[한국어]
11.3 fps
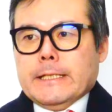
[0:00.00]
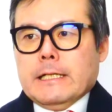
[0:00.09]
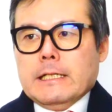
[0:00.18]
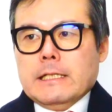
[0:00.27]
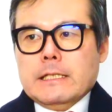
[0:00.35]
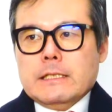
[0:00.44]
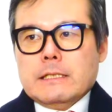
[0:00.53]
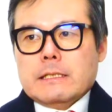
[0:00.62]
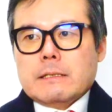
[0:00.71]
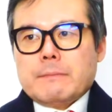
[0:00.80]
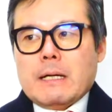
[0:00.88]
어, 아,
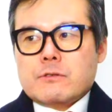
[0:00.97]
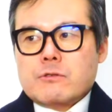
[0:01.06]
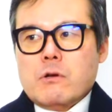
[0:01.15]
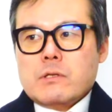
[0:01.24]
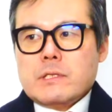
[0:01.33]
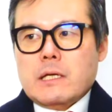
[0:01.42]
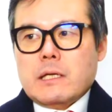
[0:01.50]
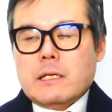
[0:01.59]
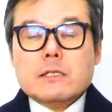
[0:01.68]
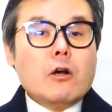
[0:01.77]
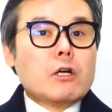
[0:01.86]
박순혁
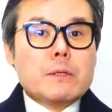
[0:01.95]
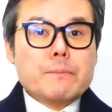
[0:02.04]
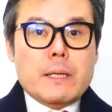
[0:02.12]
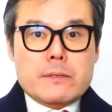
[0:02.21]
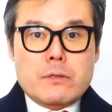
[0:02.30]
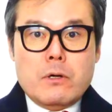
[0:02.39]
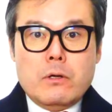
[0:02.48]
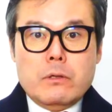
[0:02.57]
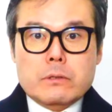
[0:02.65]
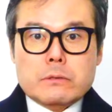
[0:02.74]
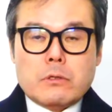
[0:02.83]
작가를 영입해서